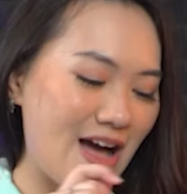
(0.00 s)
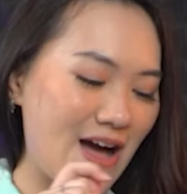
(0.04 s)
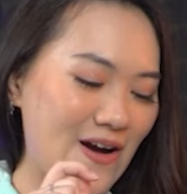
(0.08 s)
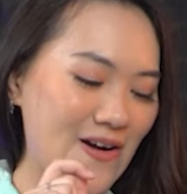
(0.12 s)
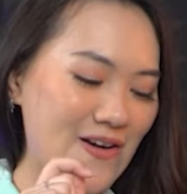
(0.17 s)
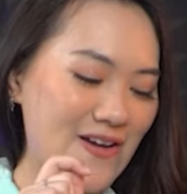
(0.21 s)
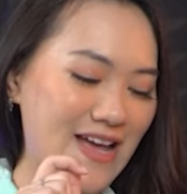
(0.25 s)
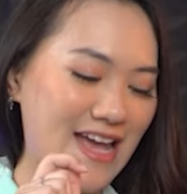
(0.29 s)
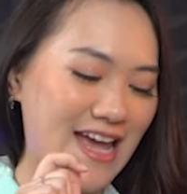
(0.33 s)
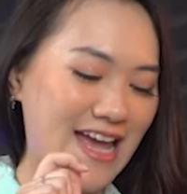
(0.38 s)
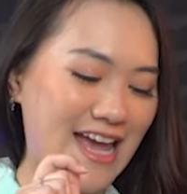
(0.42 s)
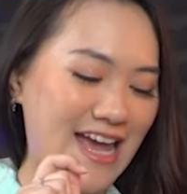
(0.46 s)

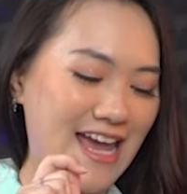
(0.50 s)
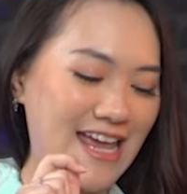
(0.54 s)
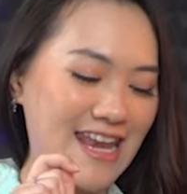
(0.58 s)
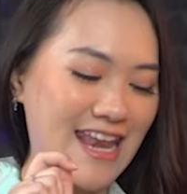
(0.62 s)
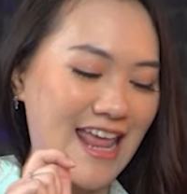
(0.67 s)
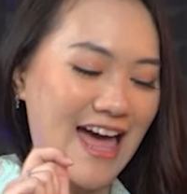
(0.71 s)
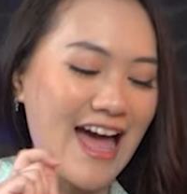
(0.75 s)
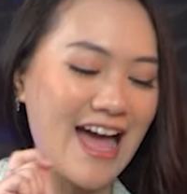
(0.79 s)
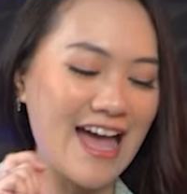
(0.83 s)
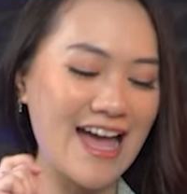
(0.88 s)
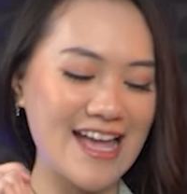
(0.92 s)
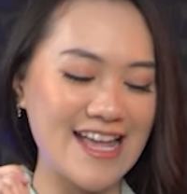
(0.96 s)
Oke,
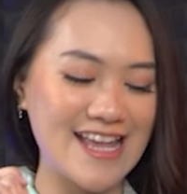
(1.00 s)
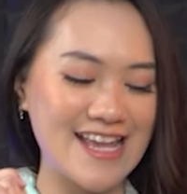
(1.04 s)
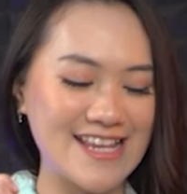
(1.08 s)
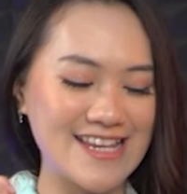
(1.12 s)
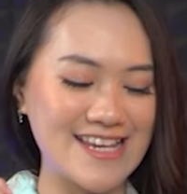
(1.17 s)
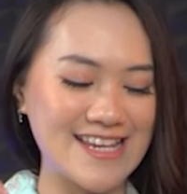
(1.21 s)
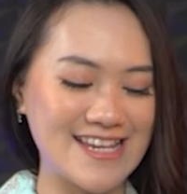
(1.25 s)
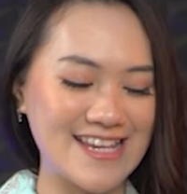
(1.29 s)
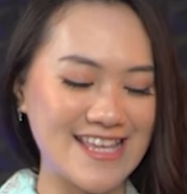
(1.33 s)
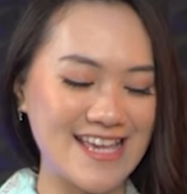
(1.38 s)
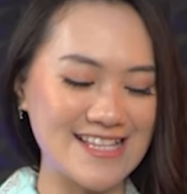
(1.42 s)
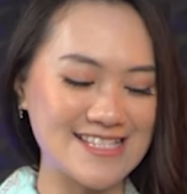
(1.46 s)
nah
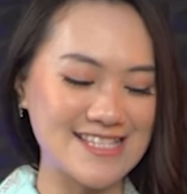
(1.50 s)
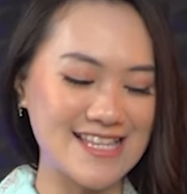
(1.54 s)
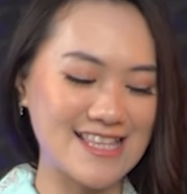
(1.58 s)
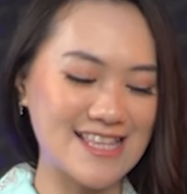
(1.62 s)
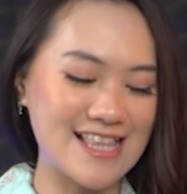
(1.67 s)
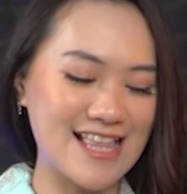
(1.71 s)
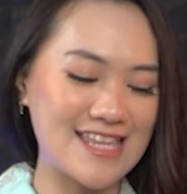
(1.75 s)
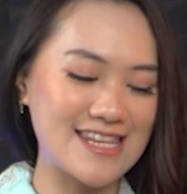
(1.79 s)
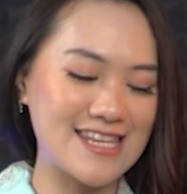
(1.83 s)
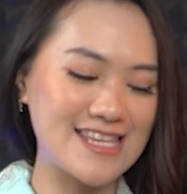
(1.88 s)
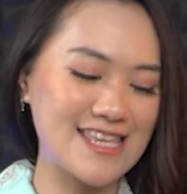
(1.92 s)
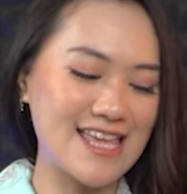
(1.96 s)
ini dia
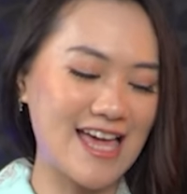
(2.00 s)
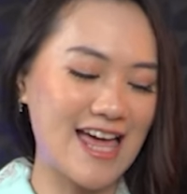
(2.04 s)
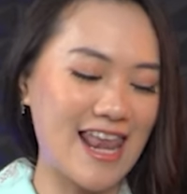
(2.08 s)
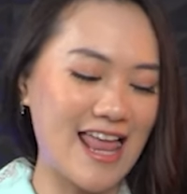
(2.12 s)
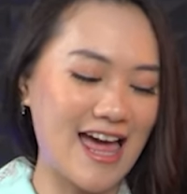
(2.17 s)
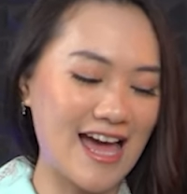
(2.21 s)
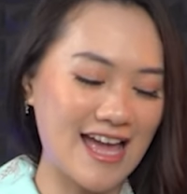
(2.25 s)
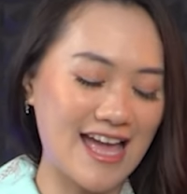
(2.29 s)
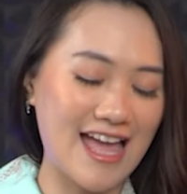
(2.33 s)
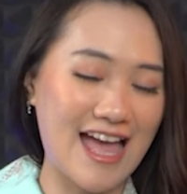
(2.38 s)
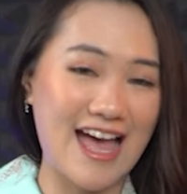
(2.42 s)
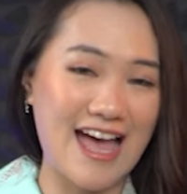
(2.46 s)
setelah
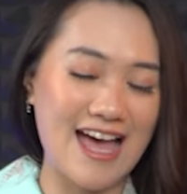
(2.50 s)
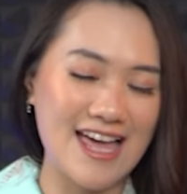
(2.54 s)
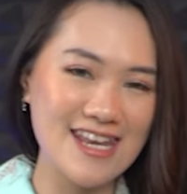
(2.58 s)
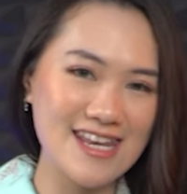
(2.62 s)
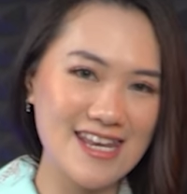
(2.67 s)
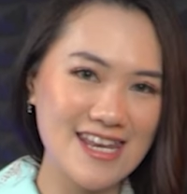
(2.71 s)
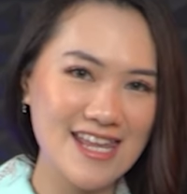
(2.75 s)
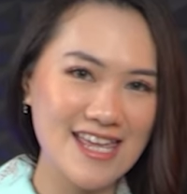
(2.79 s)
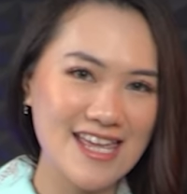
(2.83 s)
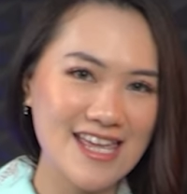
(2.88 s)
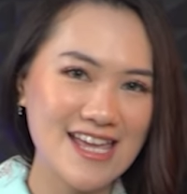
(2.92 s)
dinyalakan.